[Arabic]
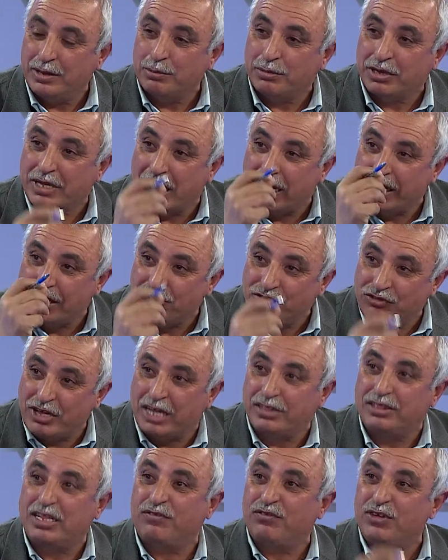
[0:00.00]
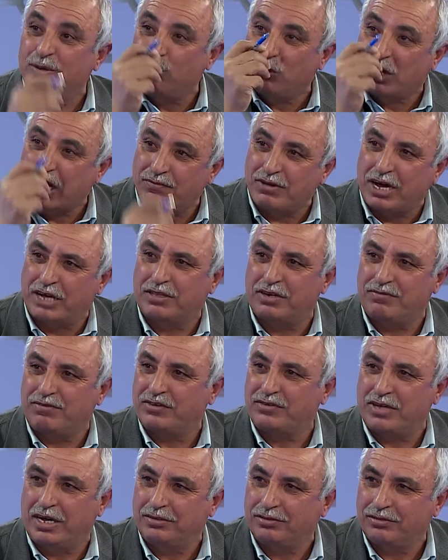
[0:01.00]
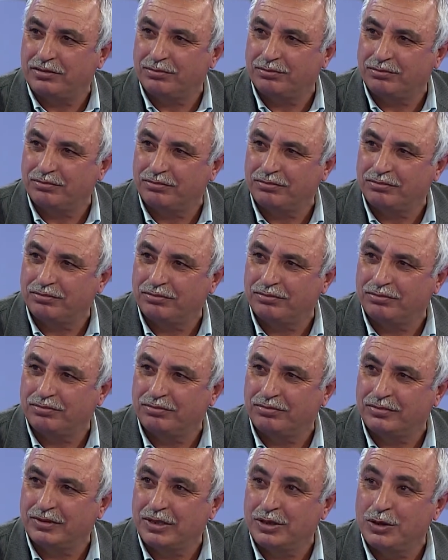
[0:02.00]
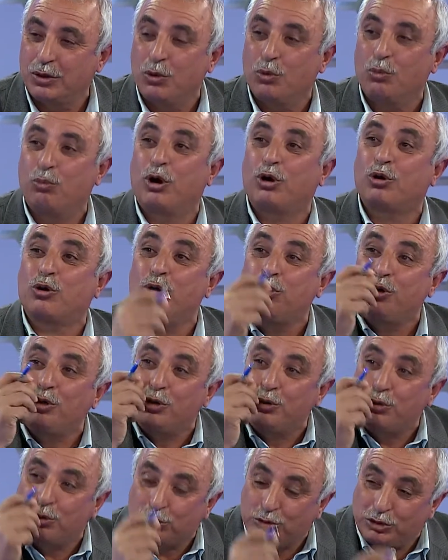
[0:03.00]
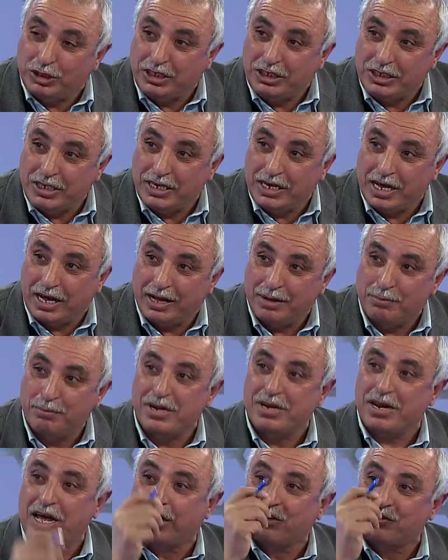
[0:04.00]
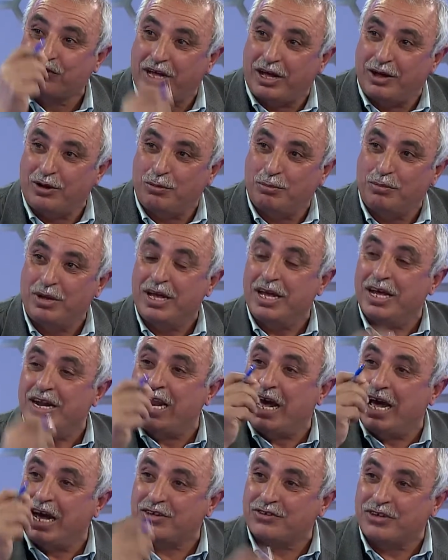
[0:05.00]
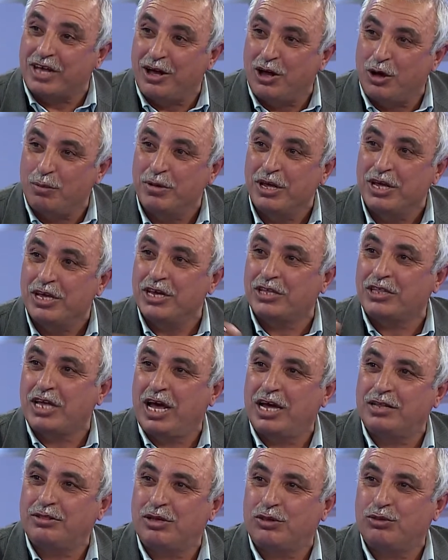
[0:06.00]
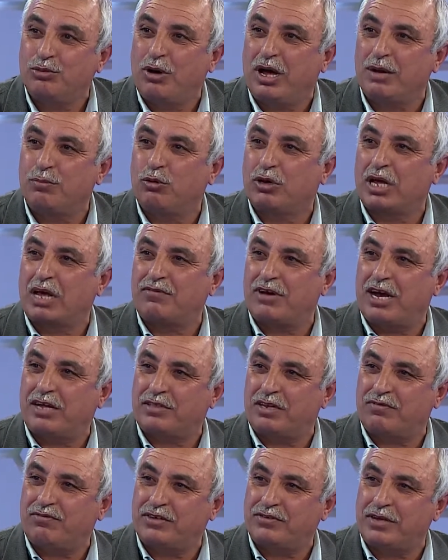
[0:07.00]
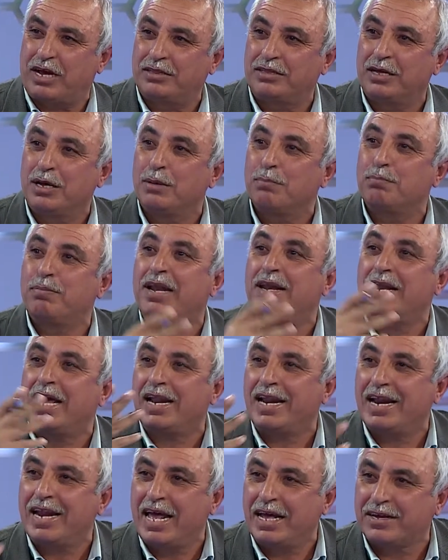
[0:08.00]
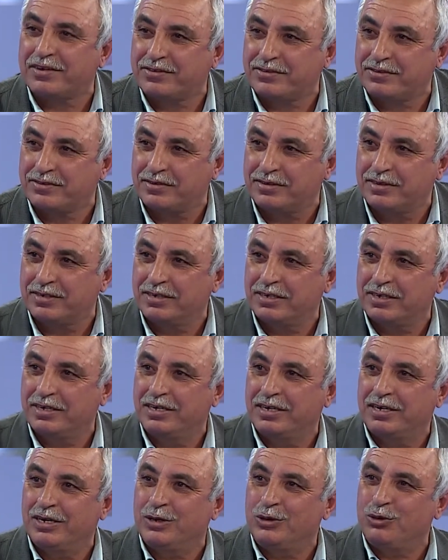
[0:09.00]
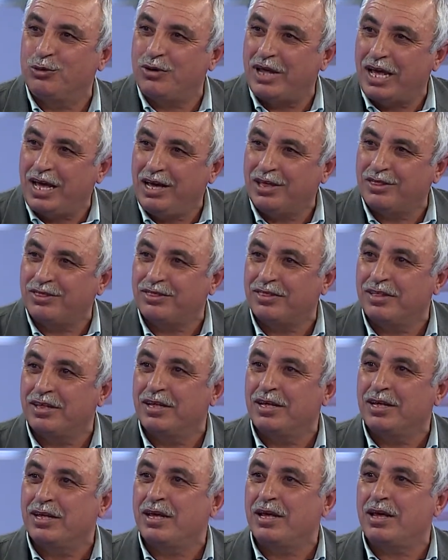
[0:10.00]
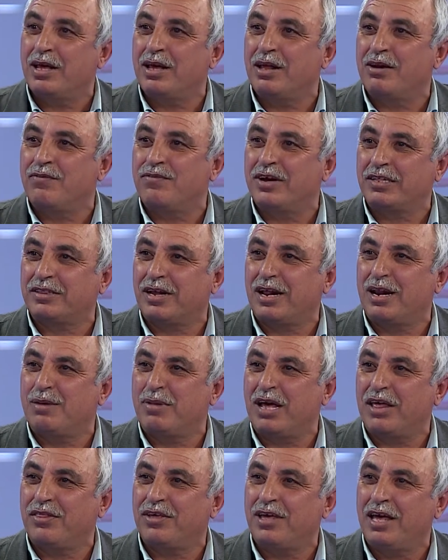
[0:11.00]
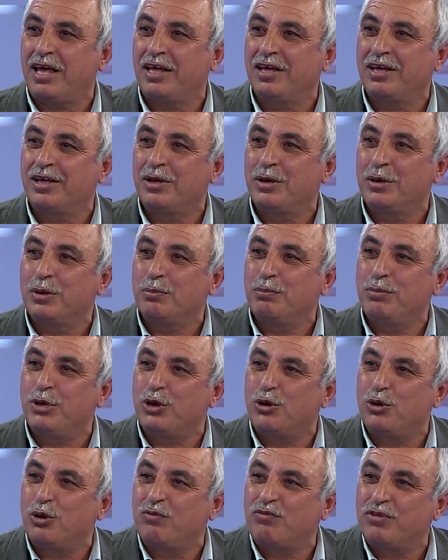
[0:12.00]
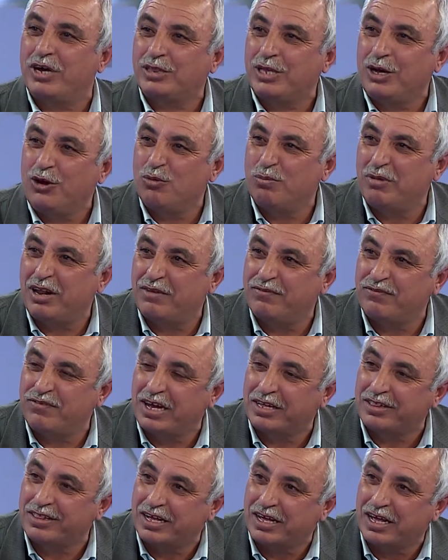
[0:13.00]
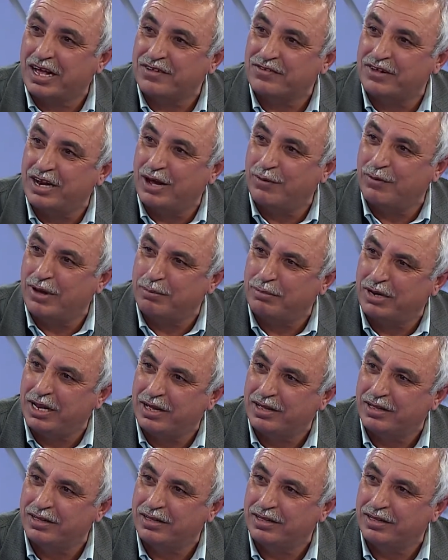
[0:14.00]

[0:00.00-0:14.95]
كانت جادة في مكافحة الفساد وكل الأردنيين ها من أقصاهم لأقصاهم يتحدثوا عن مكافحة الفساد بل على العكس نلاحظ الفترة الماضية بأنهم فتحوا ملفات لغاز الهواملة